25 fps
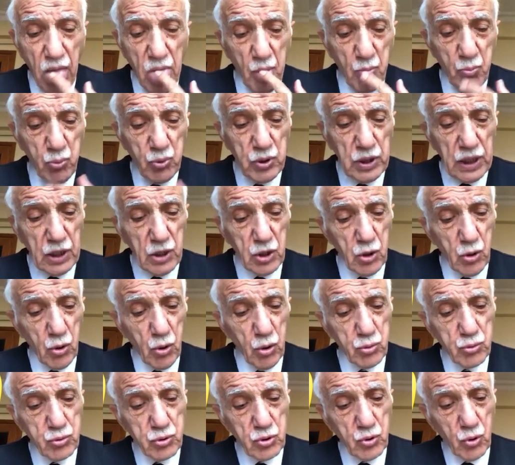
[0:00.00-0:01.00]
Bunlar ne
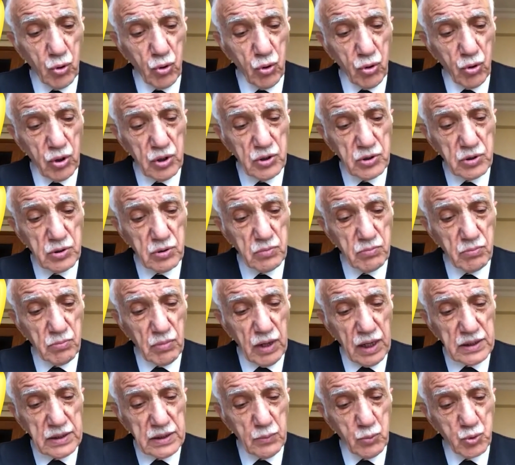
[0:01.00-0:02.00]
olduğunu
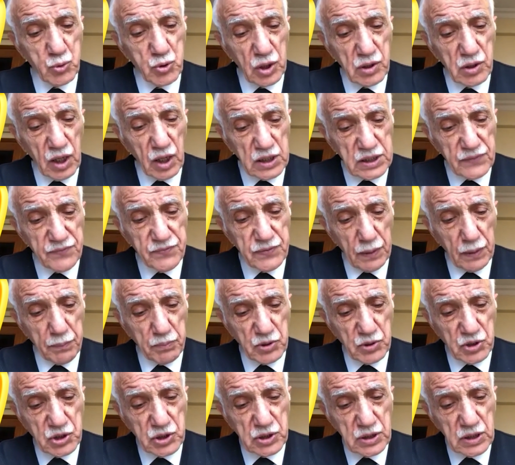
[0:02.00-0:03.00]
madem Üstad atıp
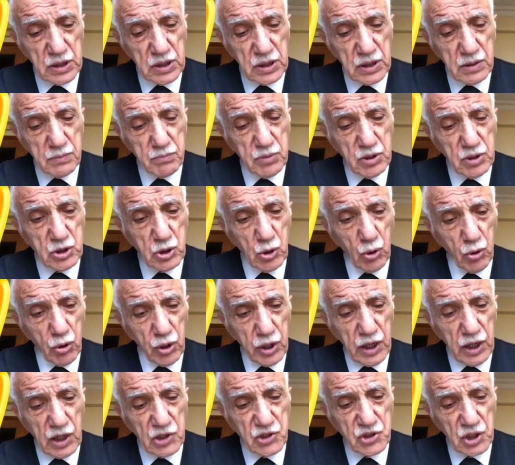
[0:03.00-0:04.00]
yapmış biz de
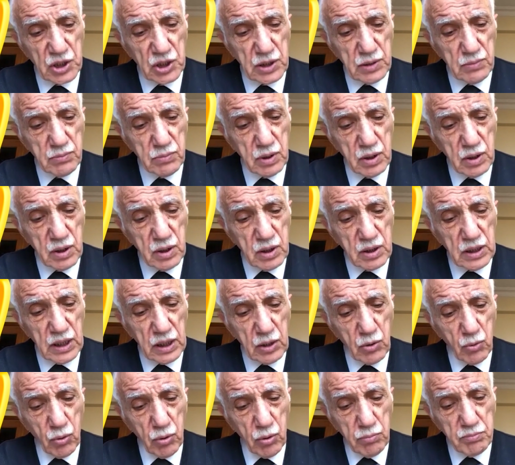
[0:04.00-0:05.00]
oraya açalım.
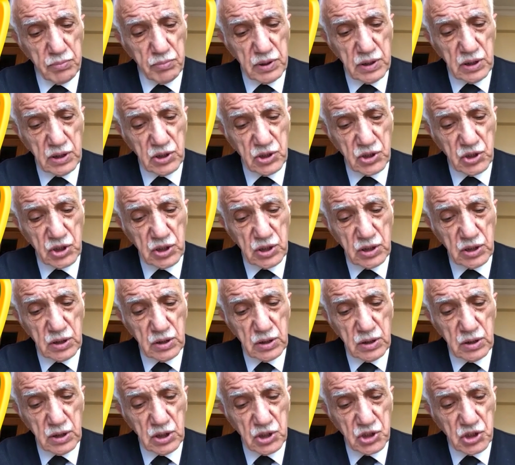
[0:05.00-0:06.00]
Yani 11.
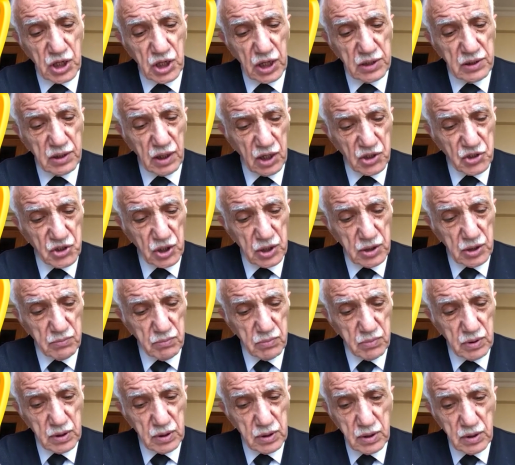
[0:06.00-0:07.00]
işareti
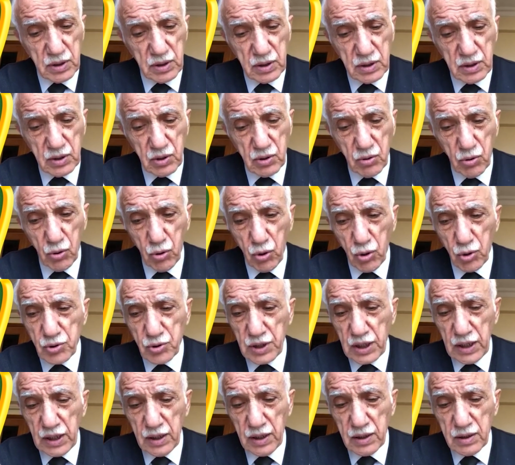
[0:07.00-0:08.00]
açalım.
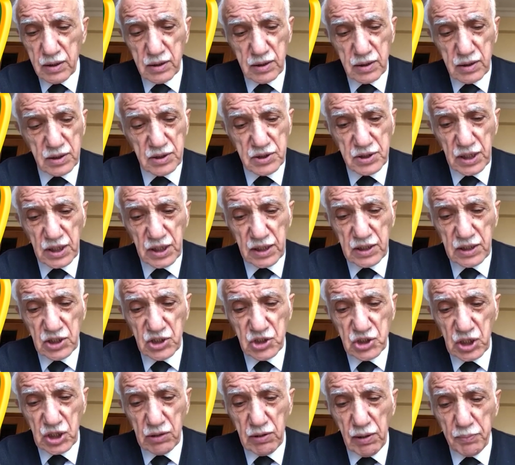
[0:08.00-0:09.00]
Orada
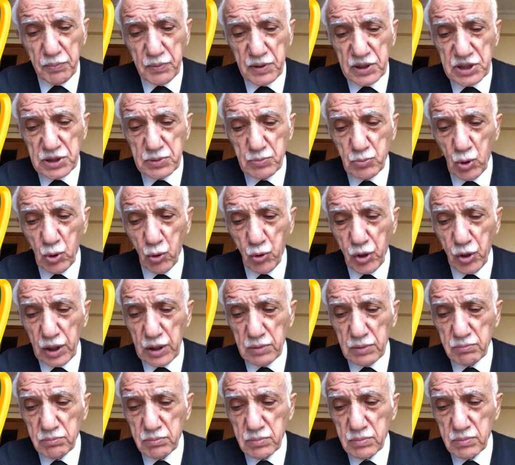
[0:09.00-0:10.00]
sadece cevap kısmını
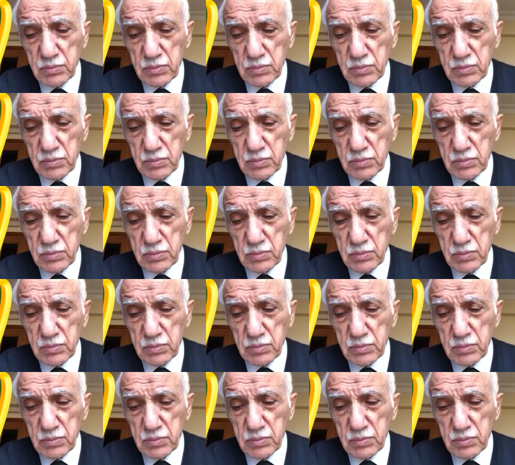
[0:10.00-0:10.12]
okuyalım.